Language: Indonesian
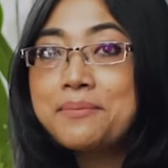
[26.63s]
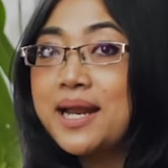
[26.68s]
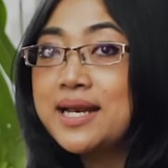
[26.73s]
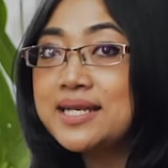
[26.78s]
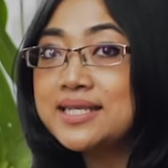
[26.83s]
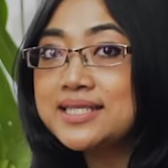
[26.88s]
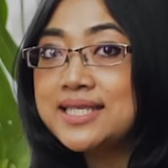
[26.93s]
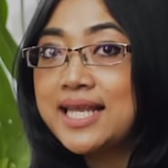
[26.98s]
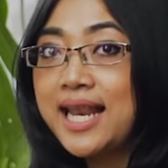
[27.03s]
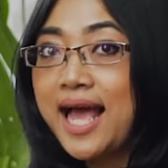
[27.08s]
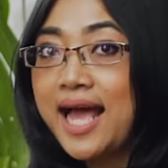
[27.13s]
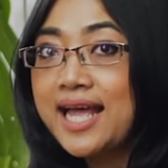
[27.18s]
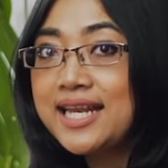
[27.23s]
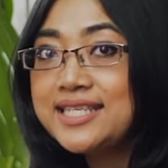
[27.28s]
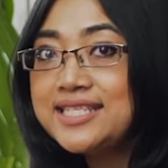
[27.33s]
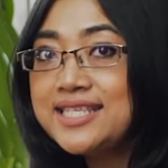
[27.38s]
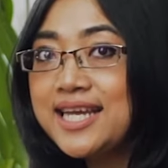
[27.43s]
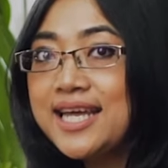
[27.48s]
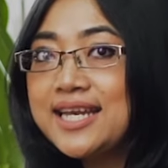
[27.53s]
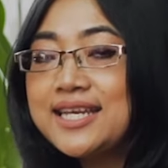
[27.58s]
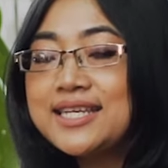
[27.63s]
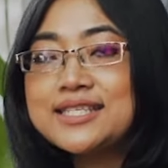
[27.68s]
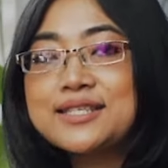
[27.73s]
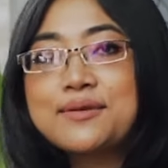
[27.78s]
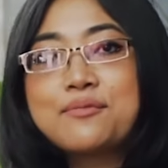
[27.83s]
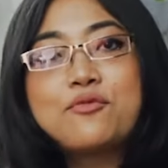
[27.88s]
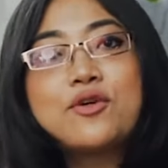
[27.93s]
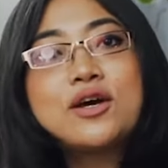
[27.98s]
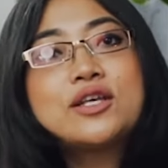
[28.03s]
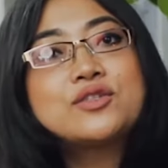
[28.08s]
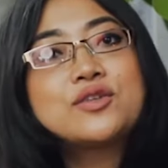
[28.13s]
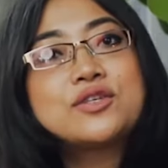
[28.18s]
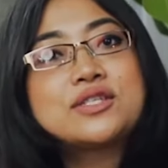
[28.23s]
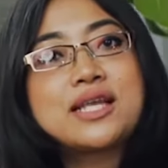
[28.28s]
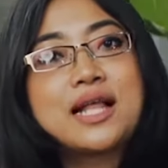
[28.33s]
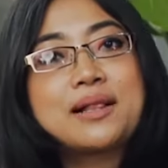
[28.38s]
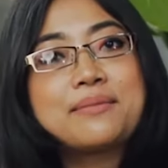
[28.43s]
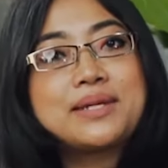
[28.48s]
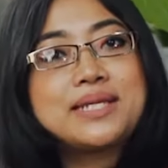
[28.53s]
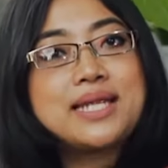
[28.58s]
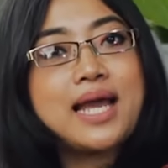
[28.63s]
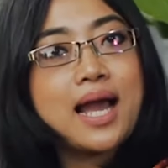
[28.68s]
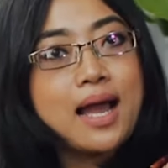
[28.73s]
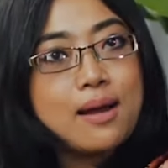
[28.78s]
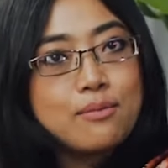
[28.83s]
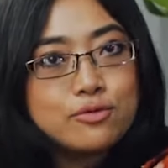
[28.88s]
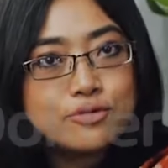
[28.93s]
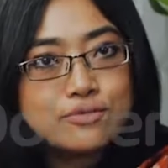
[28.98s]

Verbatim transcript: dan silahkan di-share di semua sosial media kamu